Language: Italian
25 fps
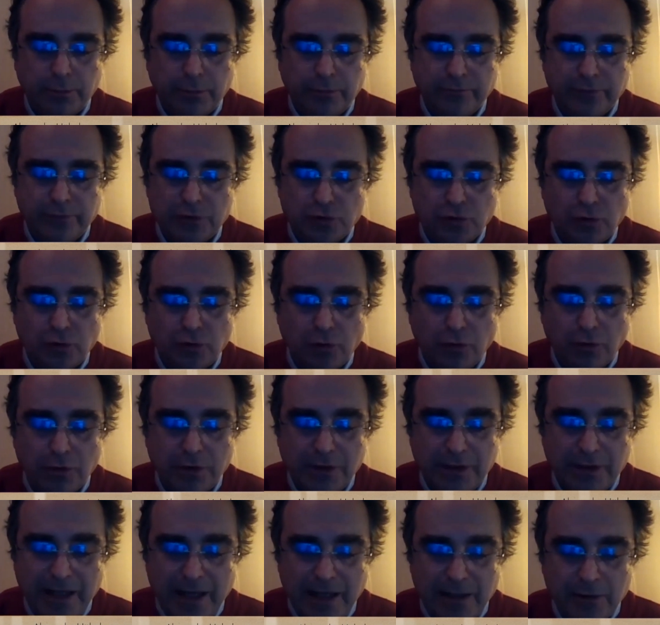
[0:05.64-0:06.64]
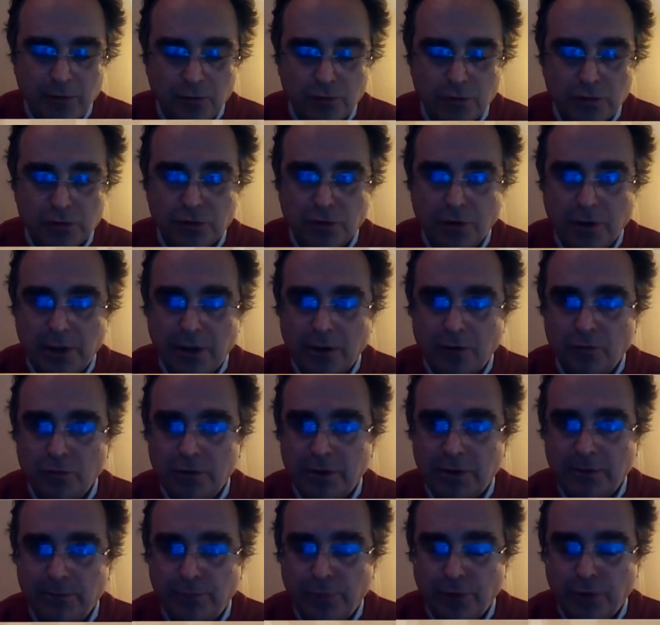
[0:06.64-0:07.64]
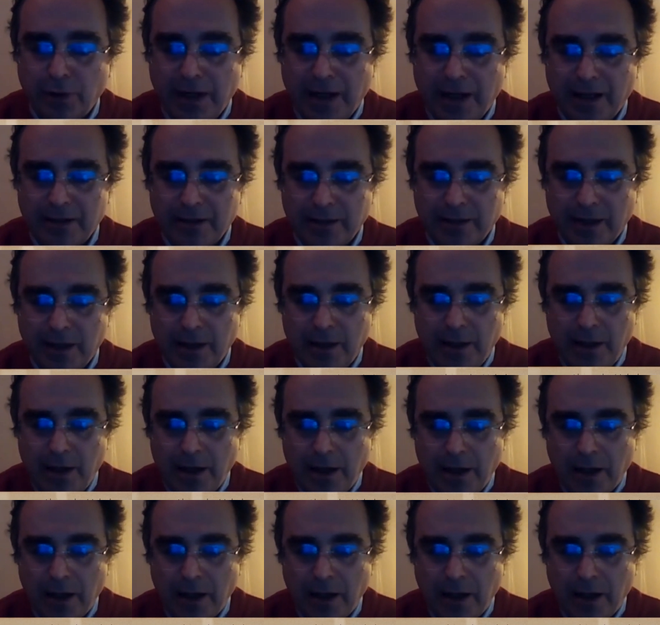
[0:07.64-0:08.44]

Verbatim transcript: mm, professore ordinario di storia contemporanea